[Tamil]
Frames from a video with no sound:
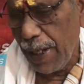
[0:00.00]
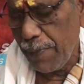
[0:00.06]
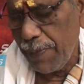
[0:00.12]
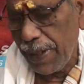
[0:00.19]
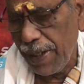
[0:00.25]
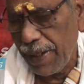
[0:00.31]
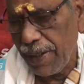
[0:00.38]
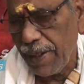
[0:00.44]

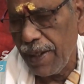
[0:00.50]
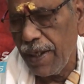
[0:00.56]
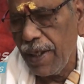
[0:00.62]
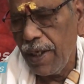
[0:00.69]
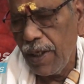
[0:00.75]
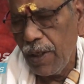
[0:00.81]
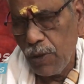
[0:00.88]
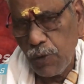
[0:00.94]
ஏற்பட்டது
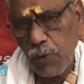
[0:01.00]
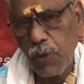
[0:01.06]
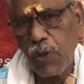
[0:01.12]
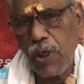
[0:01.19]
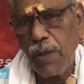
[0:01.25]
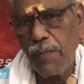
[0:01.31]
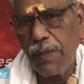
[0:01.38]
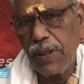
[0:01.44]

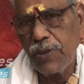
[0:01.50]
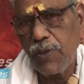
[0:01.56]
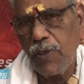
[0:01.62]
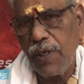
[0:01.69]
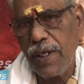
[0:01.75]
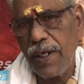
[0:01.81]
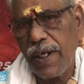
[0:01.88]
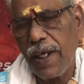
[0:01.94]
சுருக்கமாக
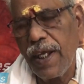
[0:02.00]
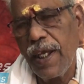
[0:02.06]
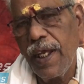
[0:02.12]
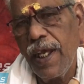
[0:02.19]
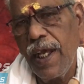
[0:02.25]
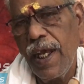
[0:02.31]
சொல்லிடுறேன்